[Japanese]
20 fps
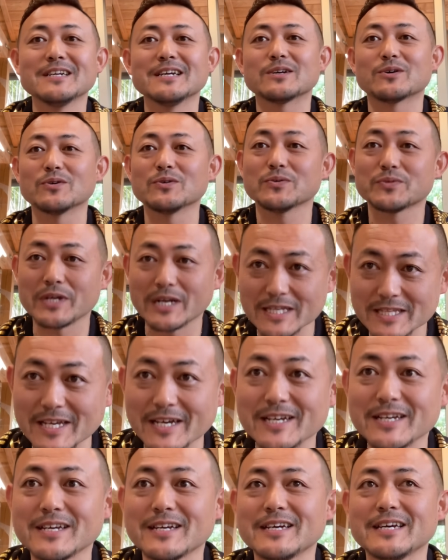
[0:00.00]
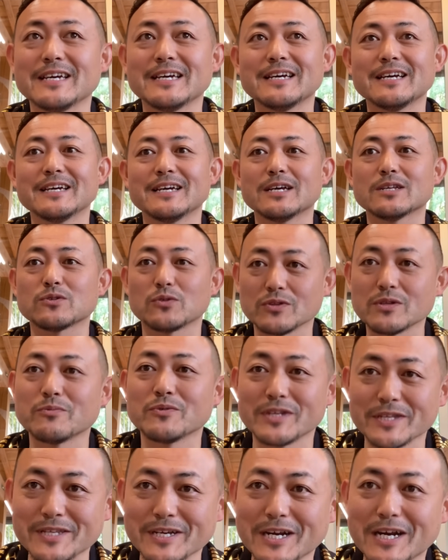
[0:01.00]
この2人ね、えー、とっても
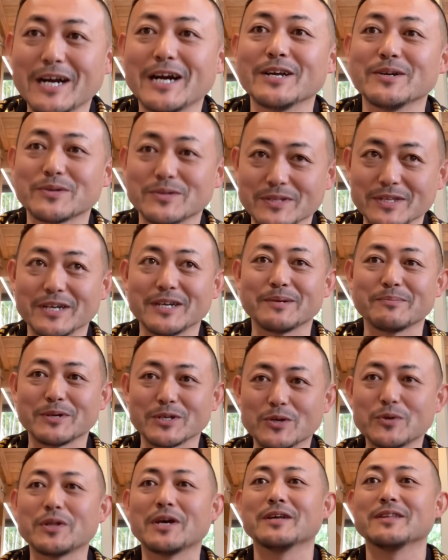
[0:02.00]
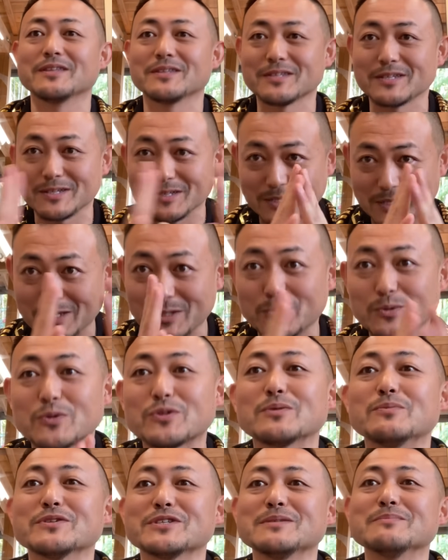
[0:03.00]
ね仲が良くて、まあ、去年あのとっ
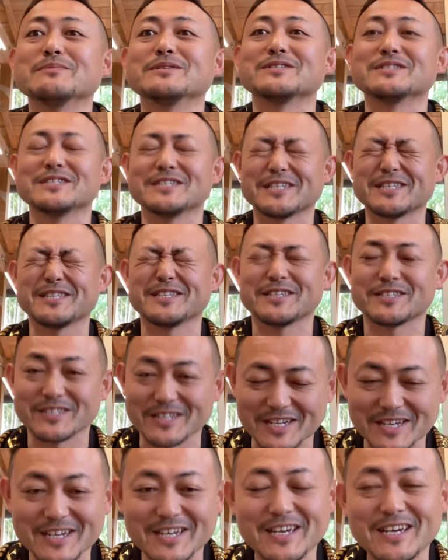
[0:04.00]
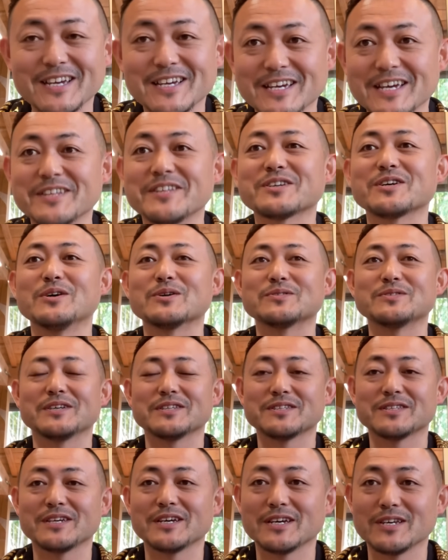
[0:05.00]
ても親密になってですね、えー、仲良くなっ
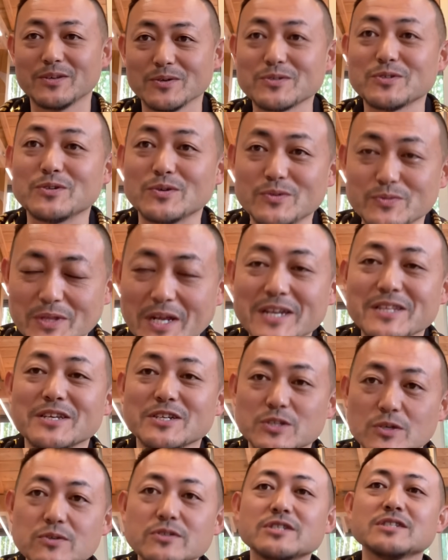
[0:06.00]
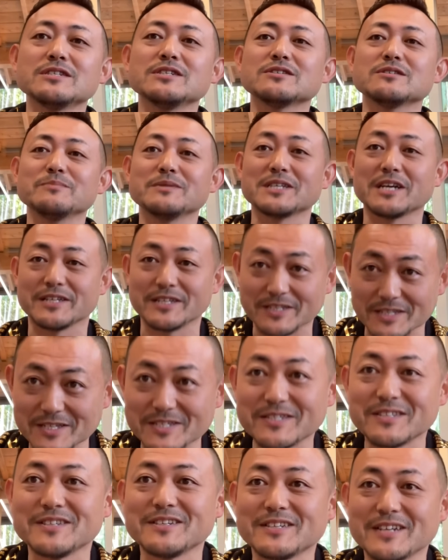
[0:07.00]
てよく2人で食事に行くみたいなんで
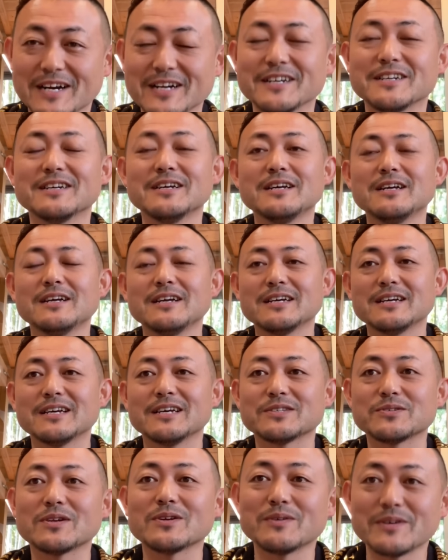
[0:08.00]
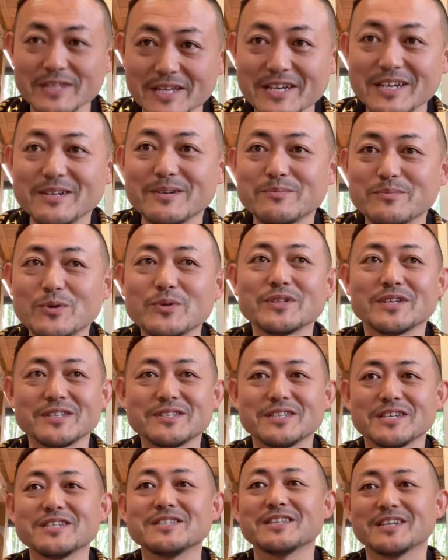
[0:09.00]
す、はいえー、それはねもうね
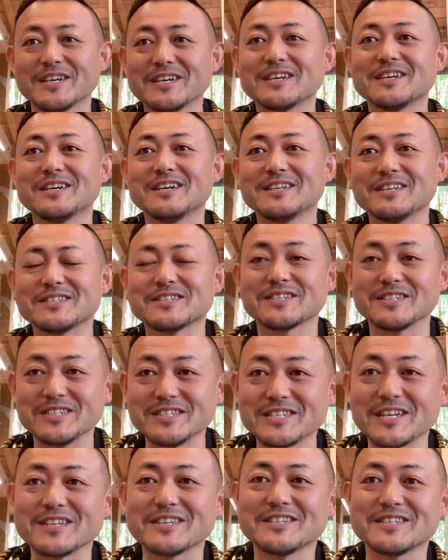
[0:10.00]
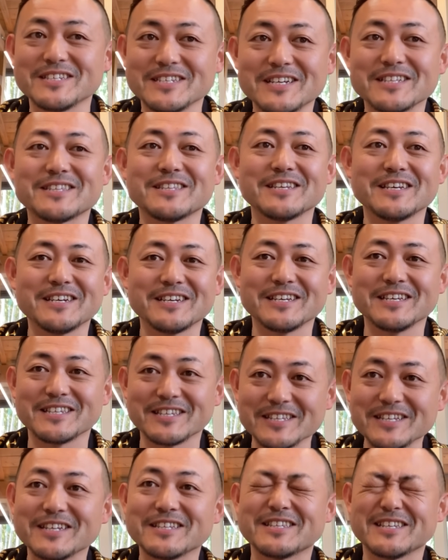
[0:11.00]
是非ね好きにさやってい
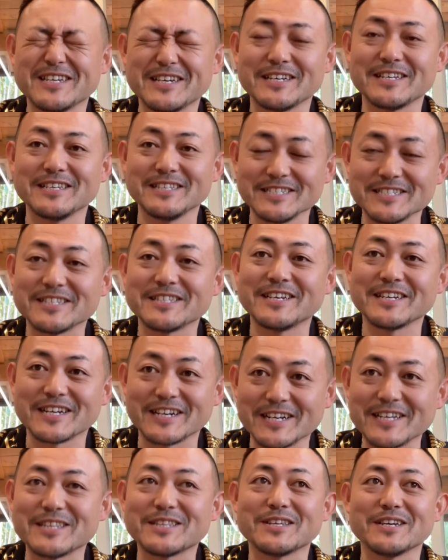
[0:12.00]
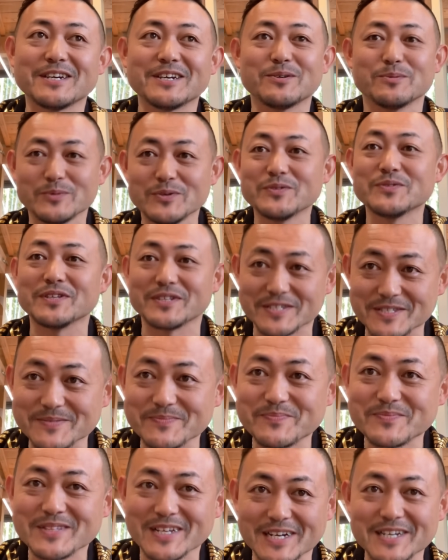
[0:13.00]
ただいていいんじゃないかなって思うんです
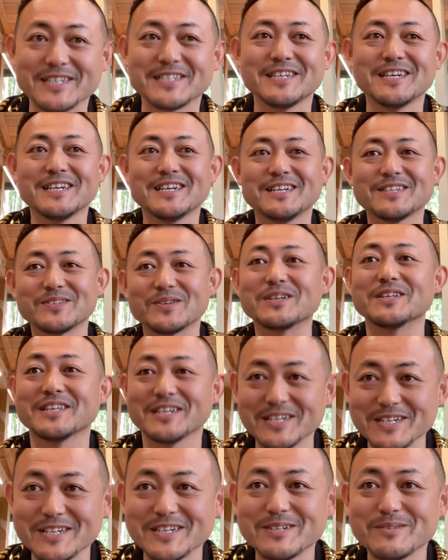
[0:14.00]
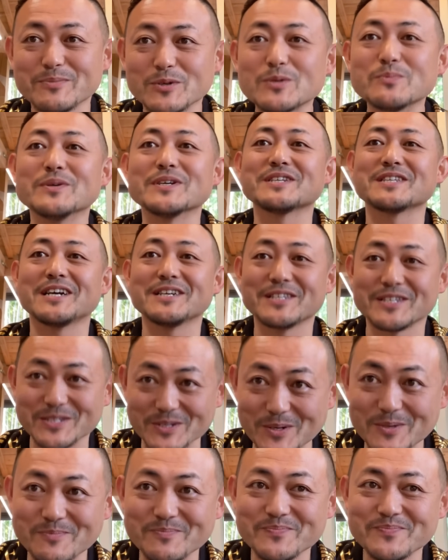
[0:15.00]
はいそれはね僕も行きたいです
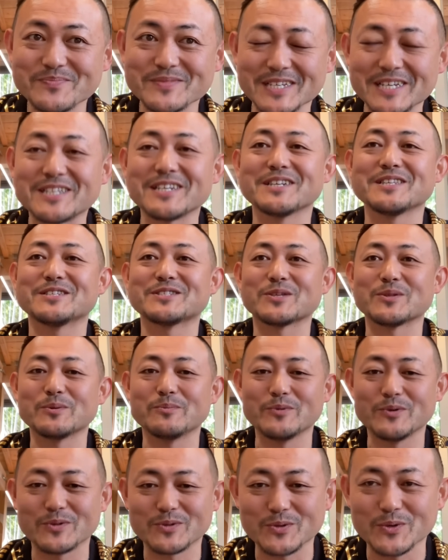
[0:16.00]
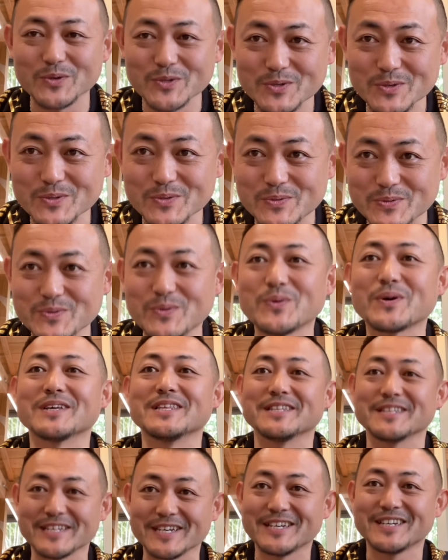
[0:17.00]
よ行きたいですけども東京と福岡な
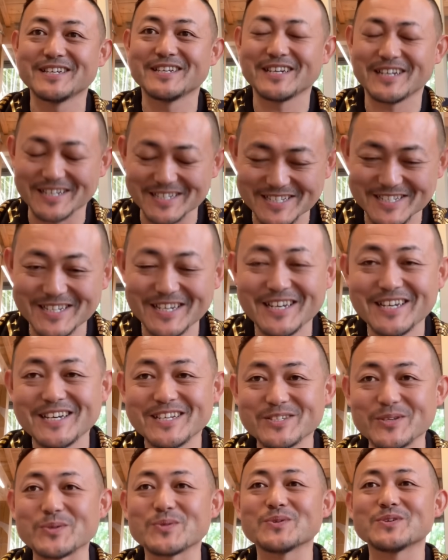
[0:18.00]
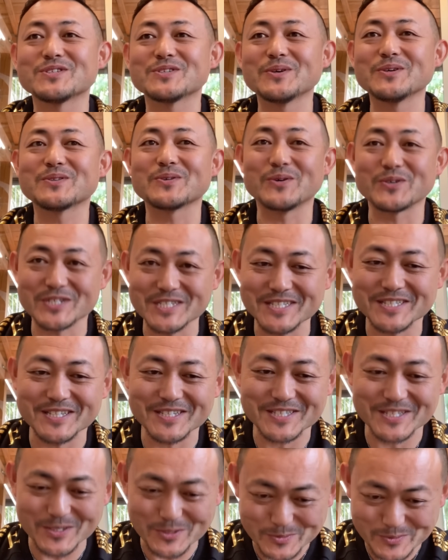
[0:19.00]
んで、はい、そっとしといてほしいんで
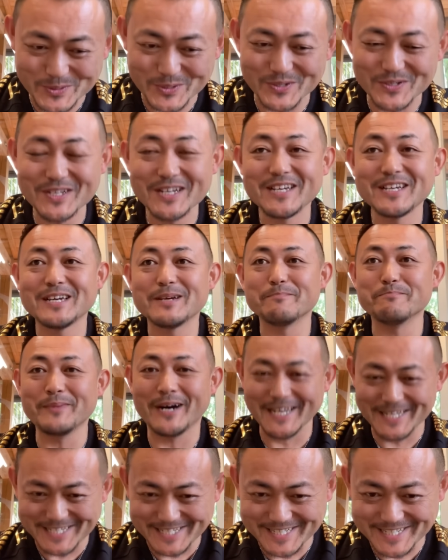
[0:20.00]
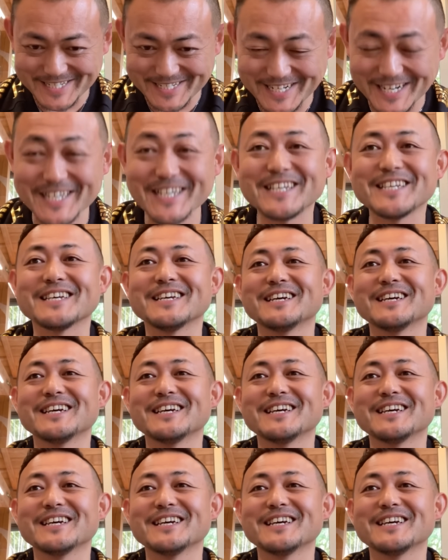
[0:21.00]
すけども毎回、